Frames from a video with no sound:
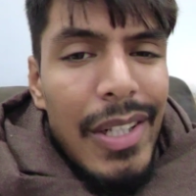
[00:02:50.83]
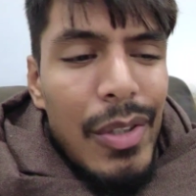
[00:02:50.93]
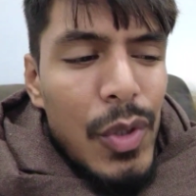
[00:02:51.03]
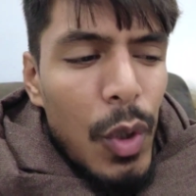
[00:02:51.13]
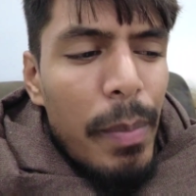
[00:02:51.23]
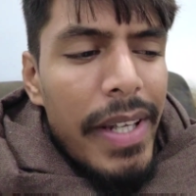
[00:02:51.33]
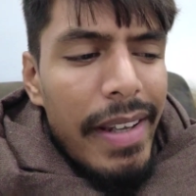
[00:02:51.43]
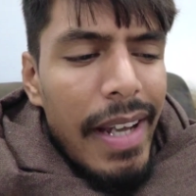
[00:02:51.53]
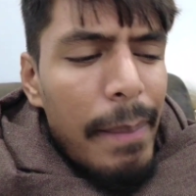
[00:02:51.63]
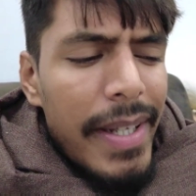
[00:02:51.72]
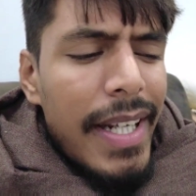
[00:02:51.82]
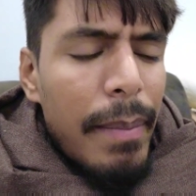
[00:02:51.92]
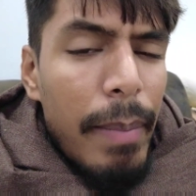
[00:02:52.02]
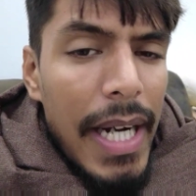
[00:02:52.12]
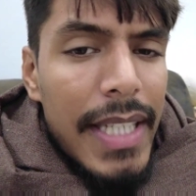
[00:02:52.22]
चलो जो भी है अभी अगर
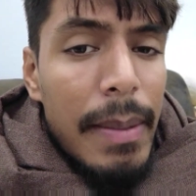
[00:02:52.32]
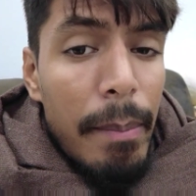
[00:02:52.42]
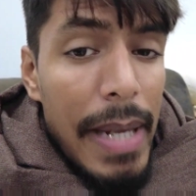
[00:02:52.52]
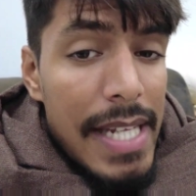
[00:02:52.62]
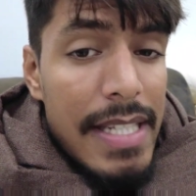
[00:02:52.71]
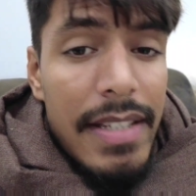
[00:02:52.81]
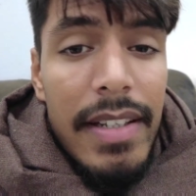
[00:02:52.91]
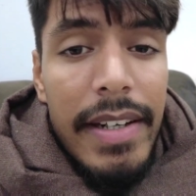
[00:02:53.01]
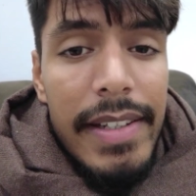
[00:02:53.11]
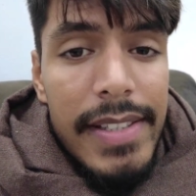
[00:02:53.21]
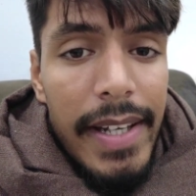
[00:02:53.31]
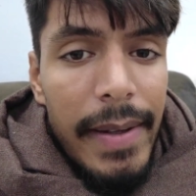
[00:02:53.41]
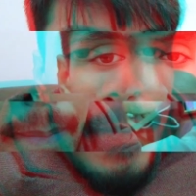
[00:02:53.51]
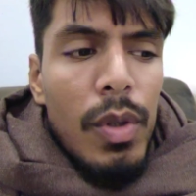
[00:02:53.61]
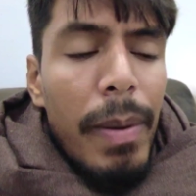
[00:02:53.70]
बात मैच की करी
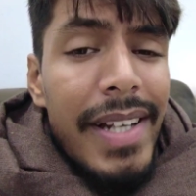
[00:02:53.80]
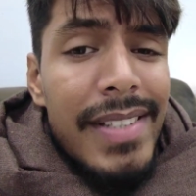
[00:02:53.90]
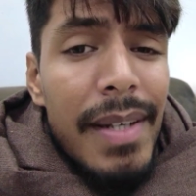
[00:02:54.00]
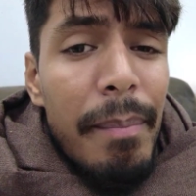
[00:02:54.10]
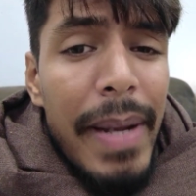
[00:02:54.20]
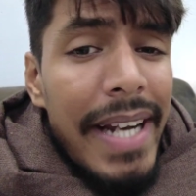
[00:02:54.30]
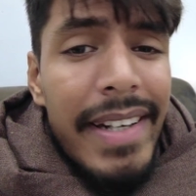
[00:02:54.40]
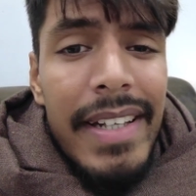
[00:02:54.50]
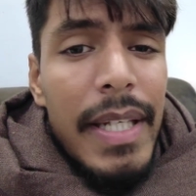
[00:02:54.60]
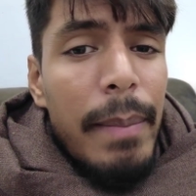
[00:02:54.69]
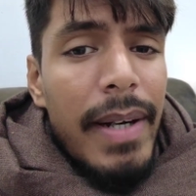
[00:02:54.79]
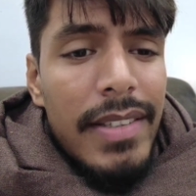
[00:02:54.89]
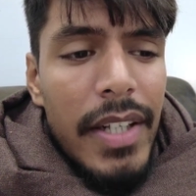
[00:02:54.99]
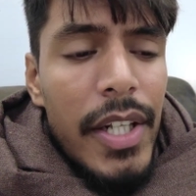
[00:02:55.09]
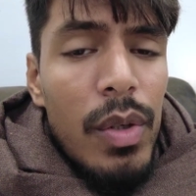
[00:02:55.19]
जाए तो भाई साहब बैटिंग की
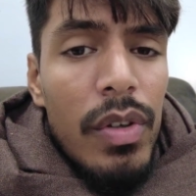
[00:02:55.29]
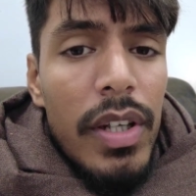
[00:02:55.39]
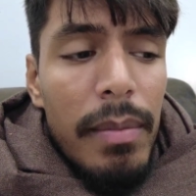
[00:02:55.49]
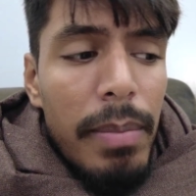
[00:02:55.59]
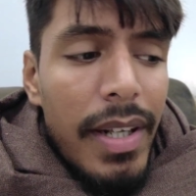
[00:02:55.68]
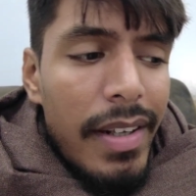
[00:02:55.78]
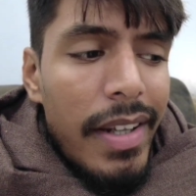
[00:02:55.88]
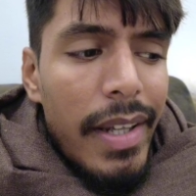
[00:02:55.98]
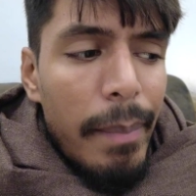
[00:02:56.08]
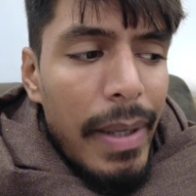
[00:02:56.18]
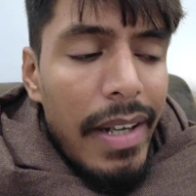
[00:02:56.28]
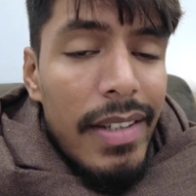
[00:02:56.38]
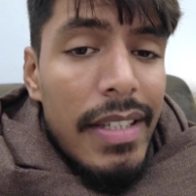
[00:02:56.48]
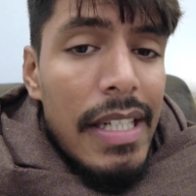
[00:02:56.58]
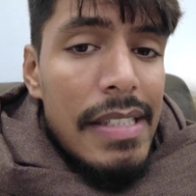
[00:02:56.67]
बात नहीं होगी भले ही
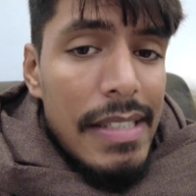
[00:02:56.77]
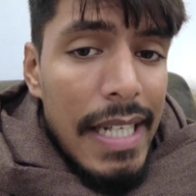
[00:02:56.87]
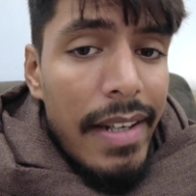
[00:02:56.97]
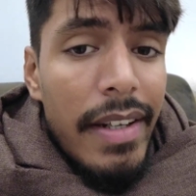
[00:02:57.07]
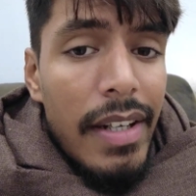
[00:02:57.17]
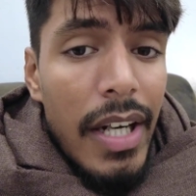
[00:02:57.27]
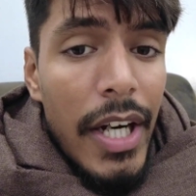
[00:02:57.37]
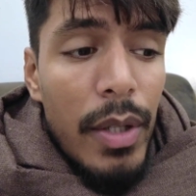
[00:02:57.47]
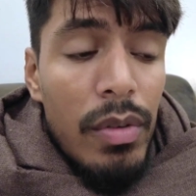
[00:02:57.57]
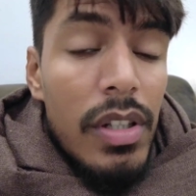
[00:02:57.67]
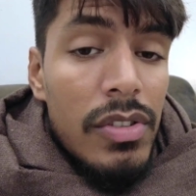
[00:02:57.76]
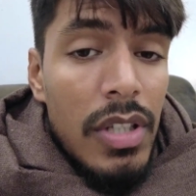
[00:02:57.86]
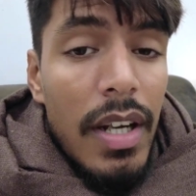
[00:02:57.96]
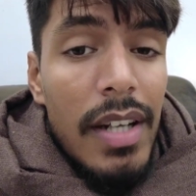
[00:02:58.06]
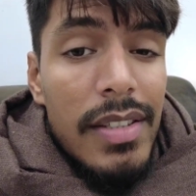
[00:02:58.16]
भारत के सारे खिलाड़ियों ने
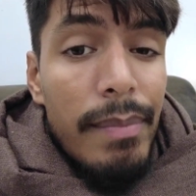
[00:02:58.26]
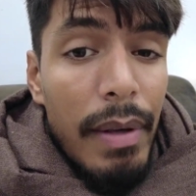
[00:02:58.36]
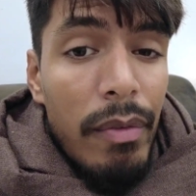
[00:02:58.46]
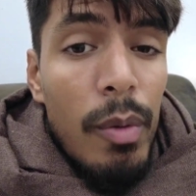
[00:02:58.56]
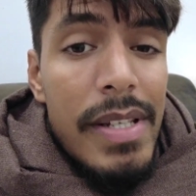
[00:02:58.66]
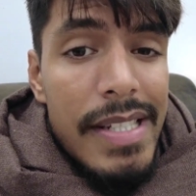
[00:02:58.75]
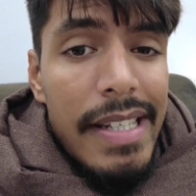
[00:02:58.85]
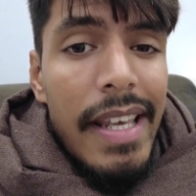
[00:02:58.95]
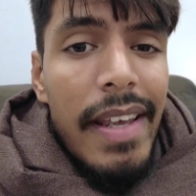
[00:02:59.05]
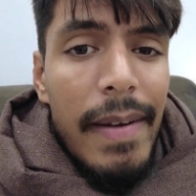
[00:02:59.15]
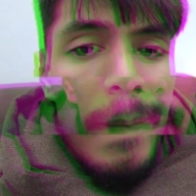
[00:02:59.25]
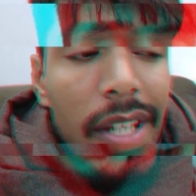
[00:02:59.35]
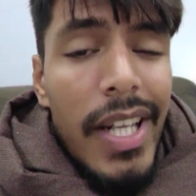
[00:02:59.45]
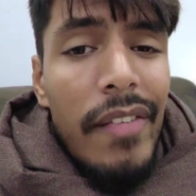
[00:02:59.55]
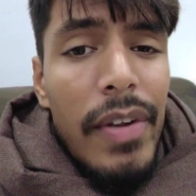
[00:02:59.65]
अच्छा खासा परफॉर्मेंस किया है
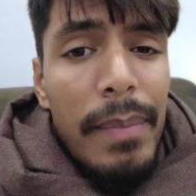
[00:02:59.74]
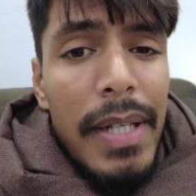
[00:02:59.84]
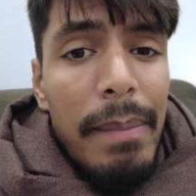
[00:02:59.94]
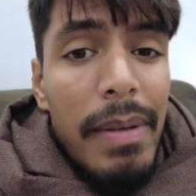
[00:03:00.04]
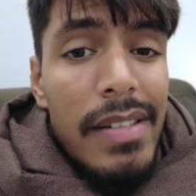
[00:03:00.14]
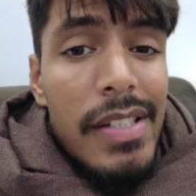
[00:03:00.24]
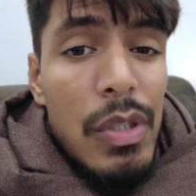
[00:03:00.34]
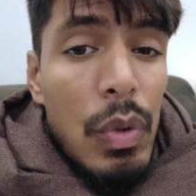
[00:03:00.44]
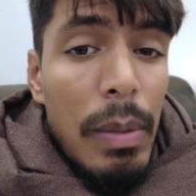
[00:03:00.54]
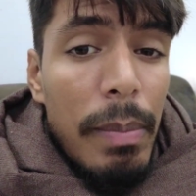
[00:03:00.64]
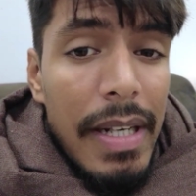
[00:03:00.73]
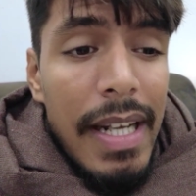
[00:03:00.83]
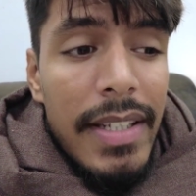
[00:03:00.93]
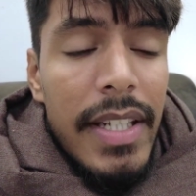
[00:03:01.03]
350 प्लस स्कोर बना